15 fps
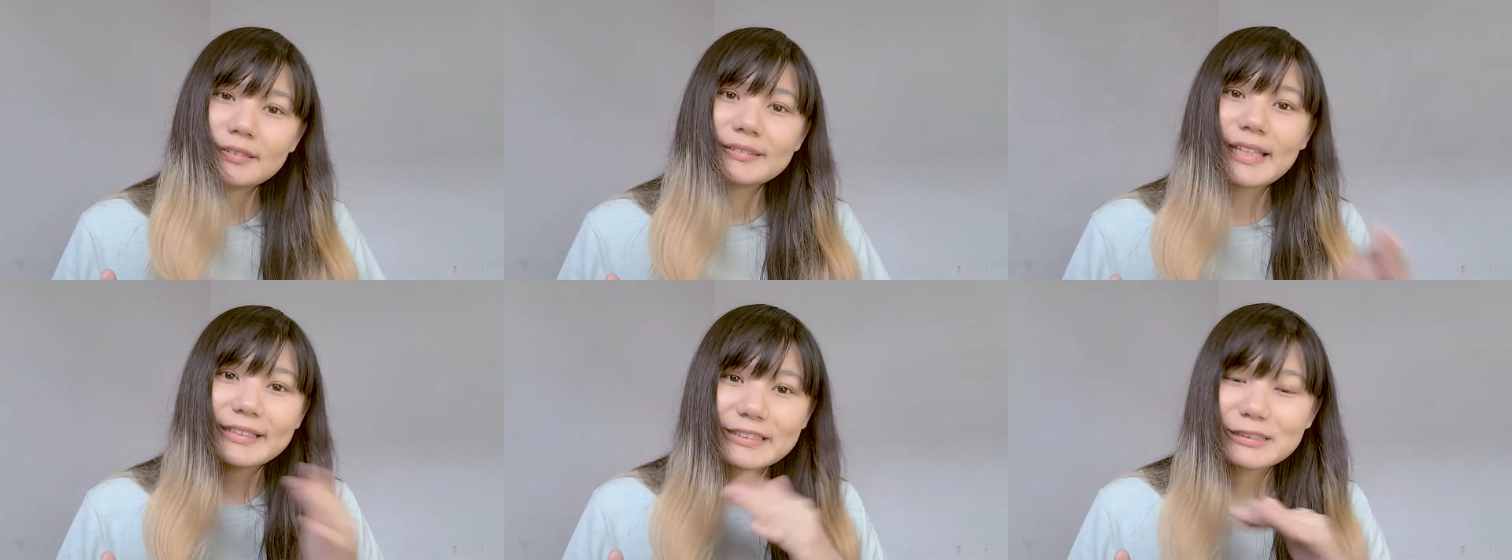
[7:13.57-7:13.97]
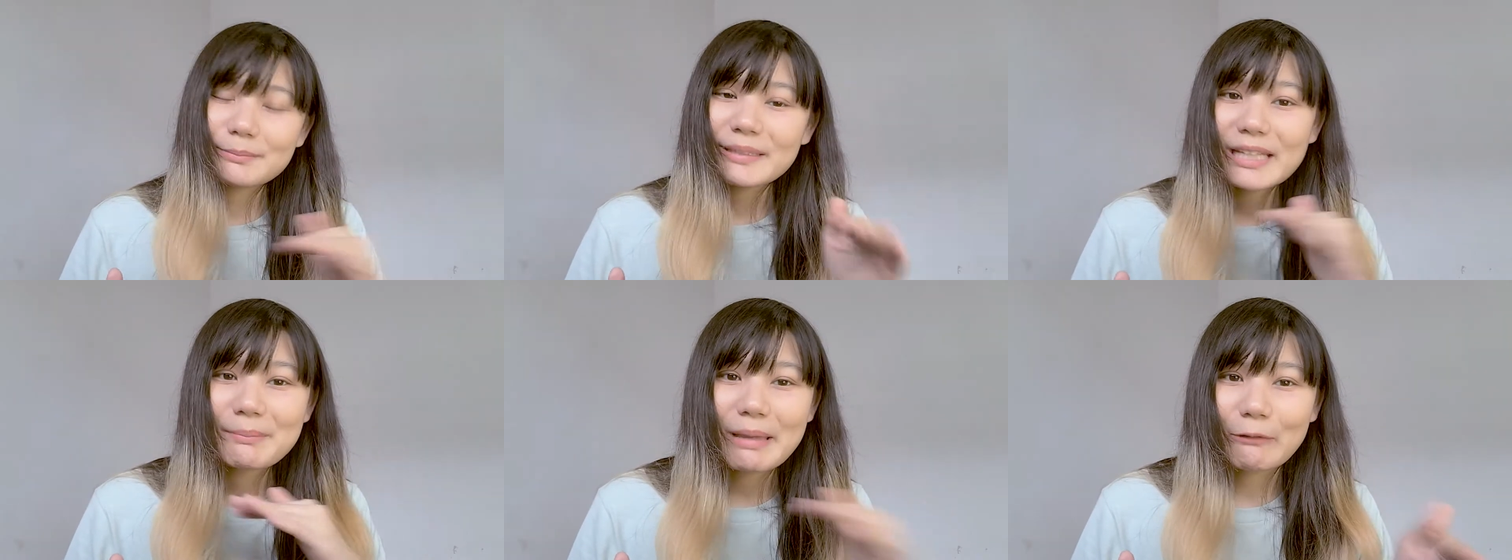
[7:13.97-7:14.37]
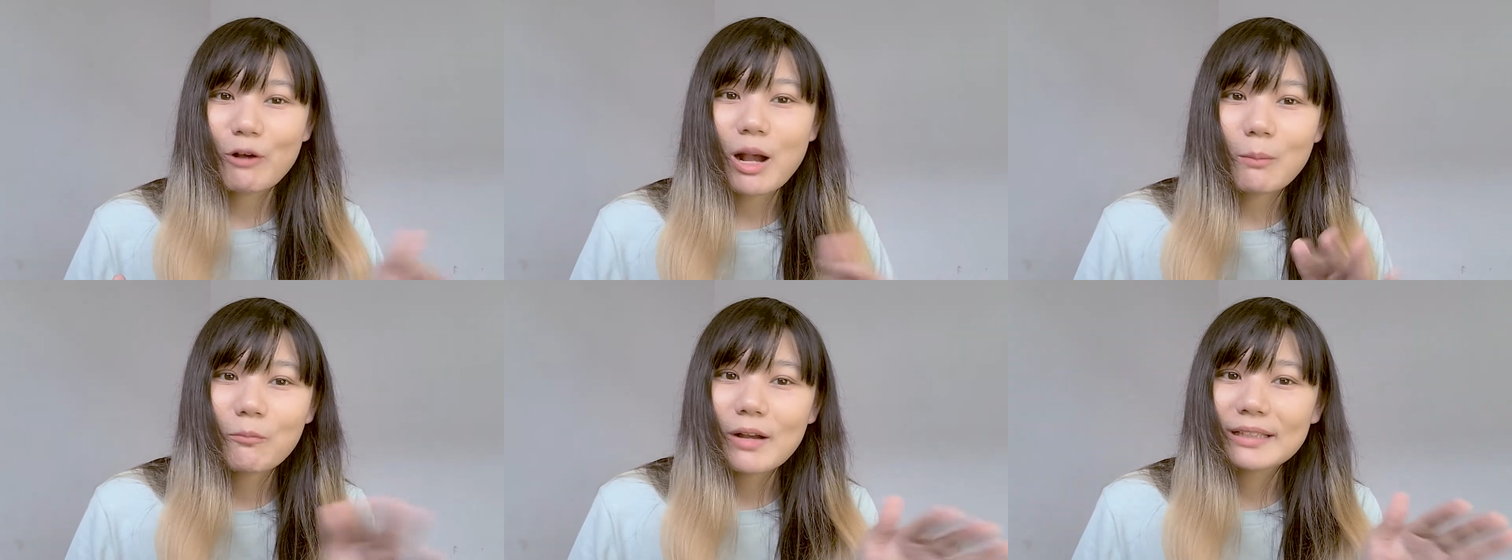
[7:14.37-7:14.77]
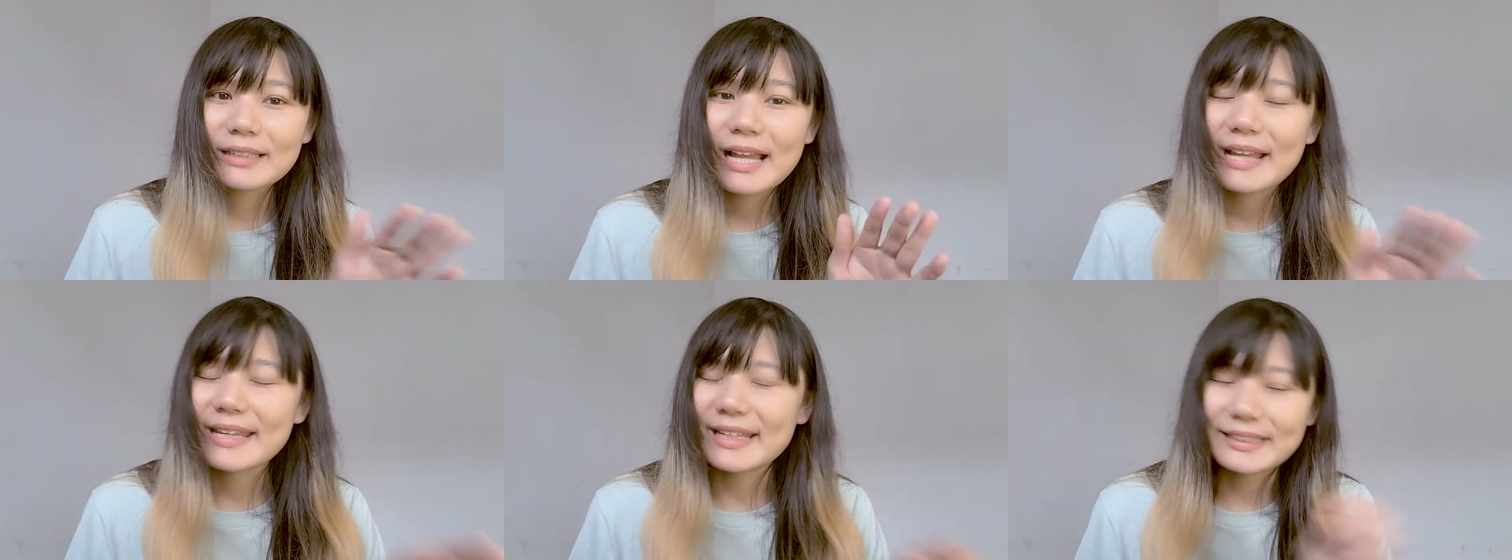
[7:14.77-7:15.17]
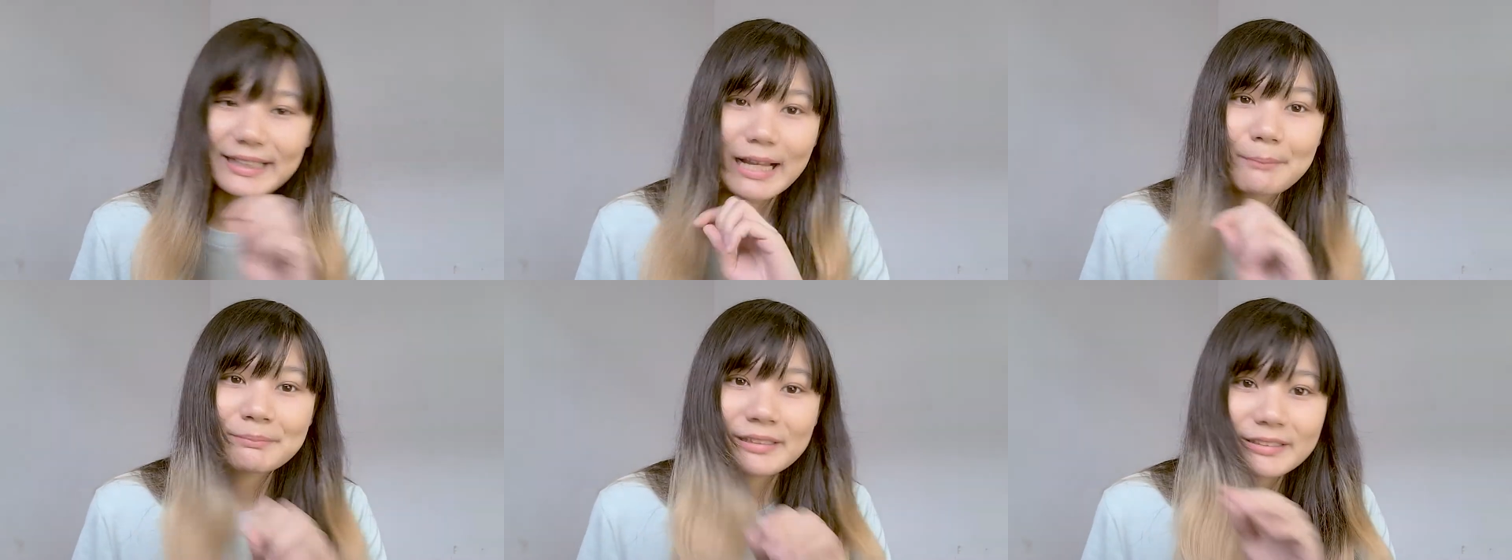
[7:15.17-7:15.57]
แต่คือไม่ได้หมายความว่าถ้าเหตุ
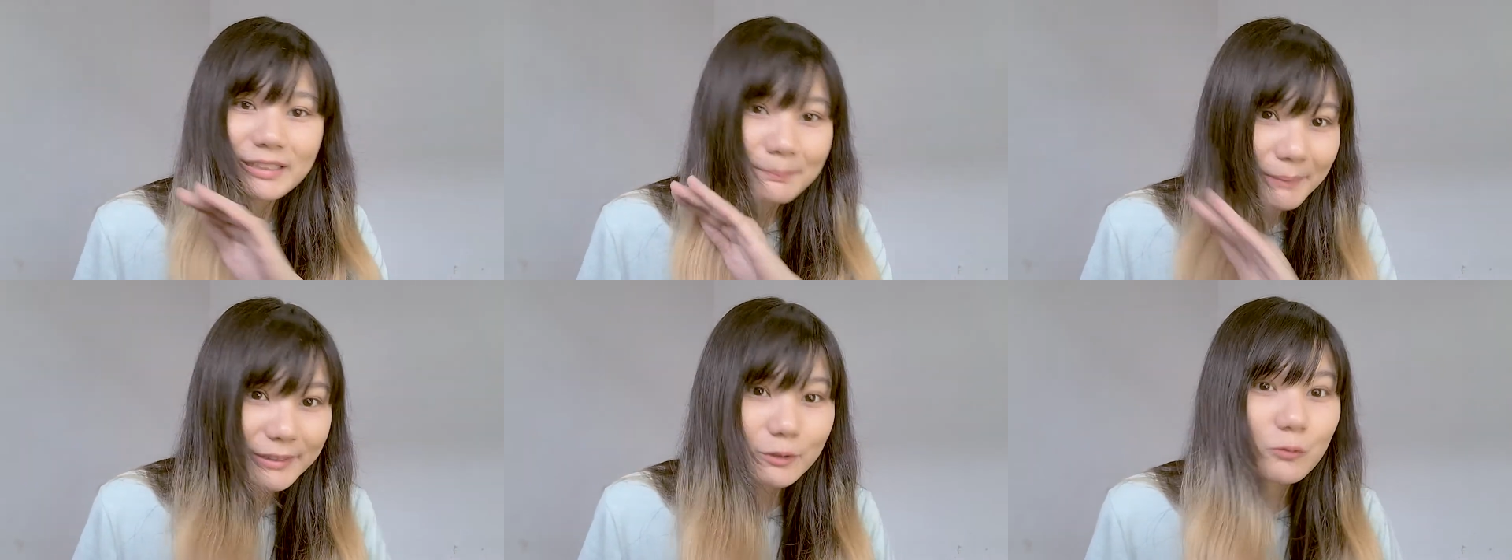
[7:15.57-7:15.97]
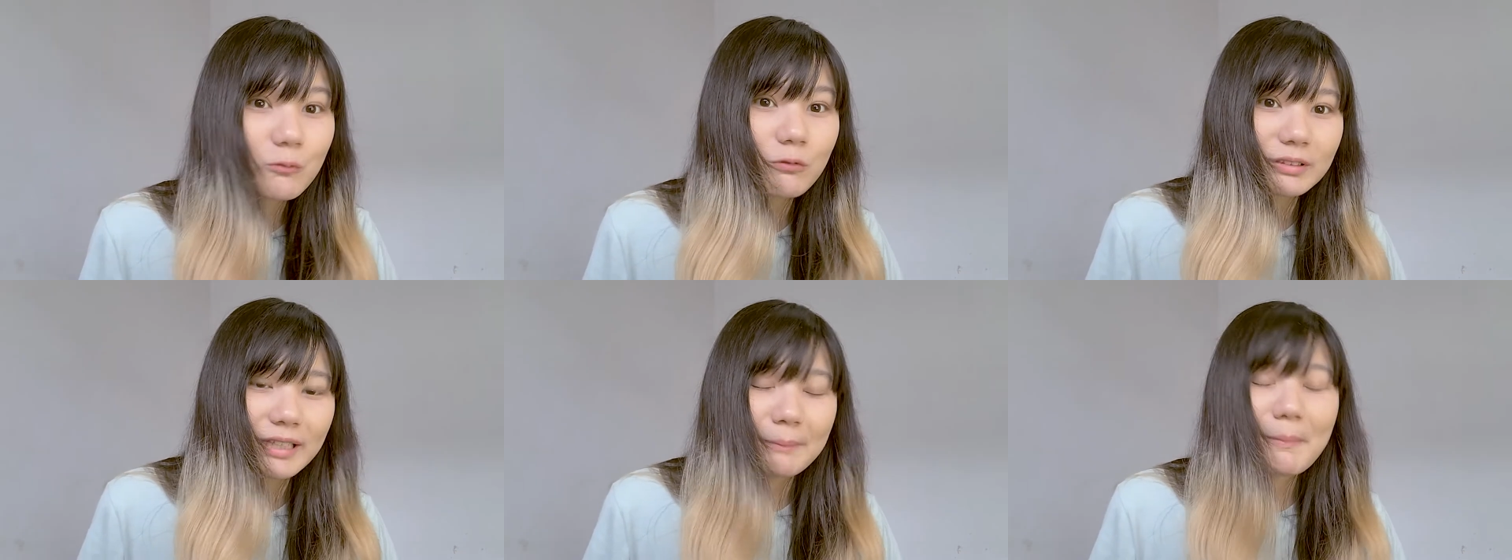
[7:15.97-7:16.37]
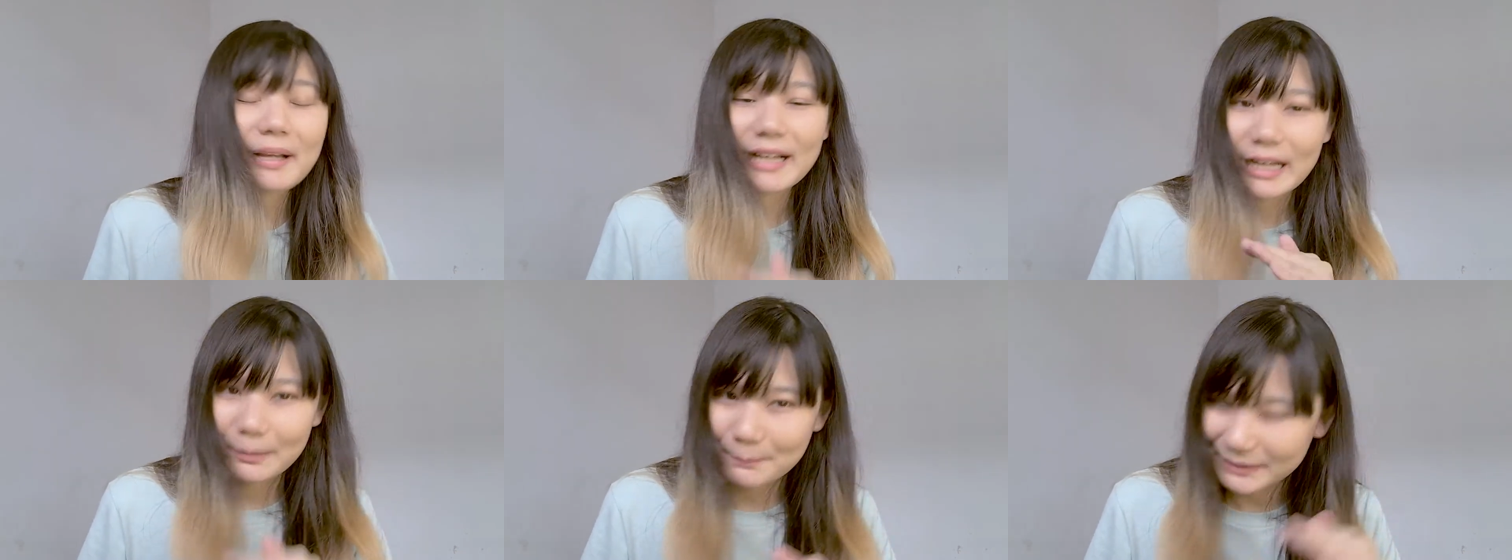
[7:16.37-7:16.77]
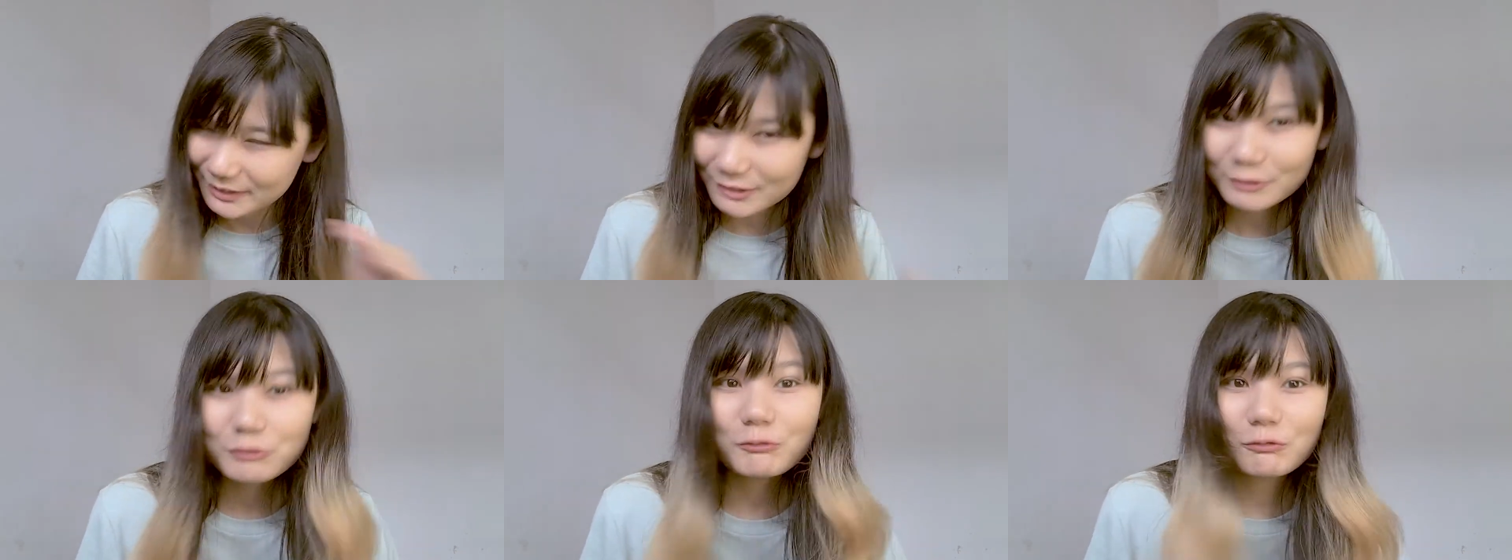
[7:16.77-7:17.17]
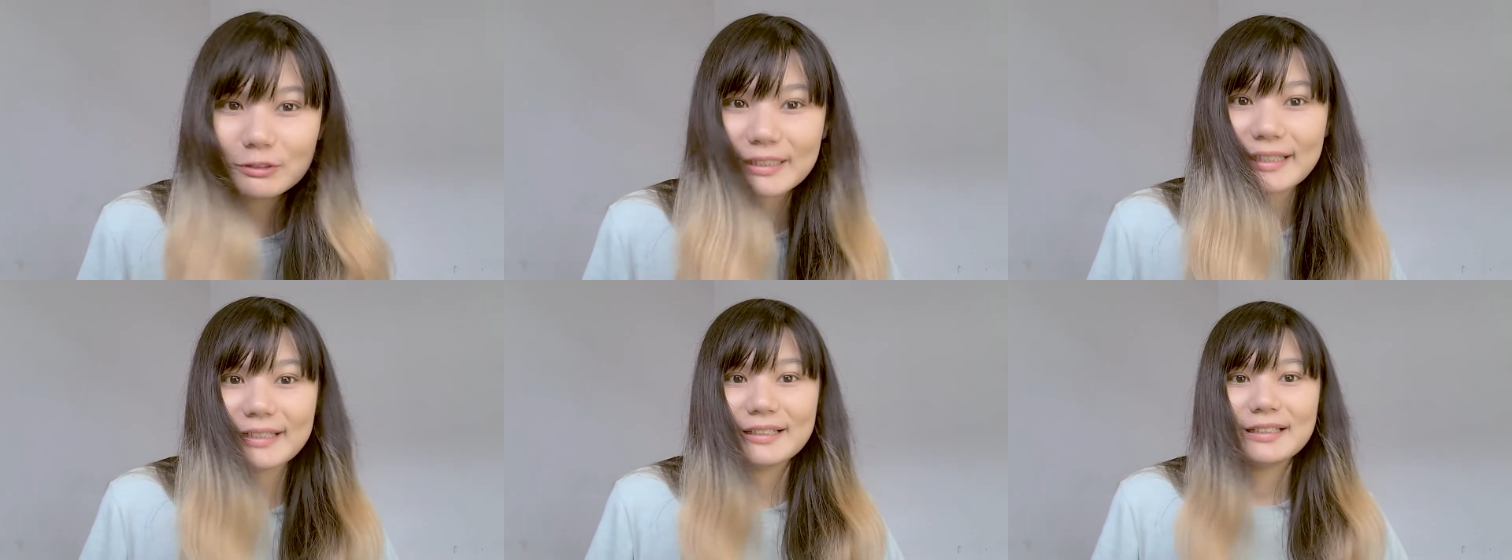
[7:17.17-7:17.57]
ขับนี่คือไม่ถูกนะบางครั้งมันก็ถูก
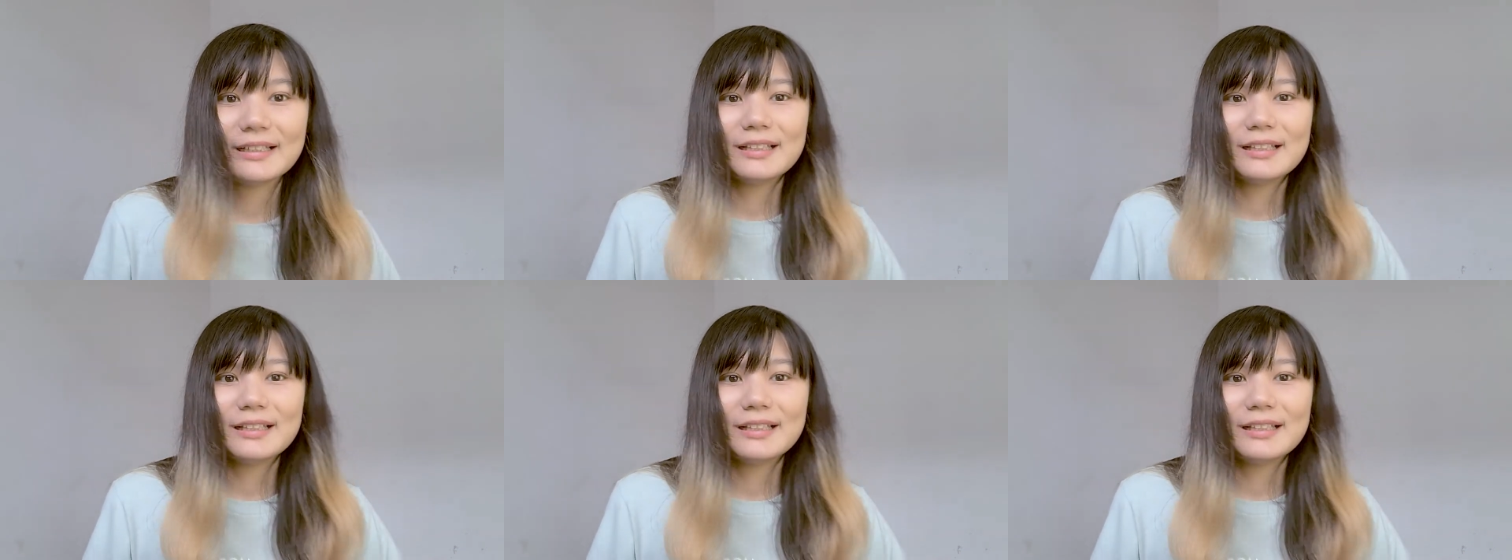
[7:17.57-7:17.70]
แหละ